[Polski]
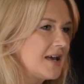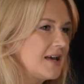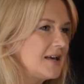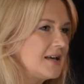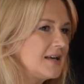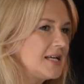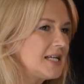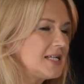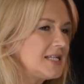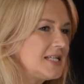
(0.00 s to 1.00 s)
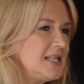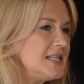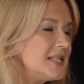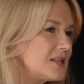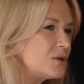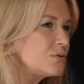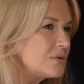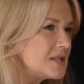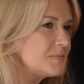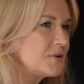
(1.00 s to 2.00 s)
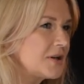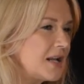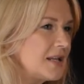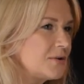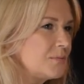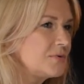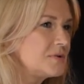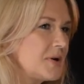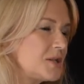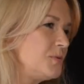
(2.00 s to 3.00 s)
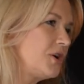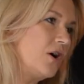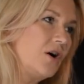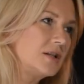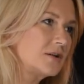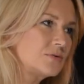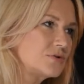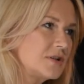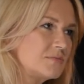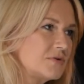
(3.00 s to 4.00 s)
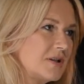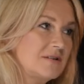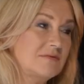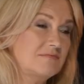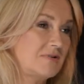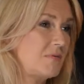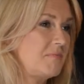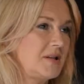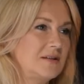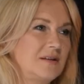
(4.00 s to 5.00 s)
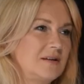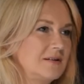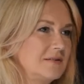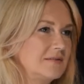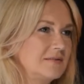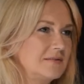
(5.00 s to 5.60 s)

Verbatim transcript: E, inne trudne spotkania to były z braćmi Cohen, którzy na przykład kompletnie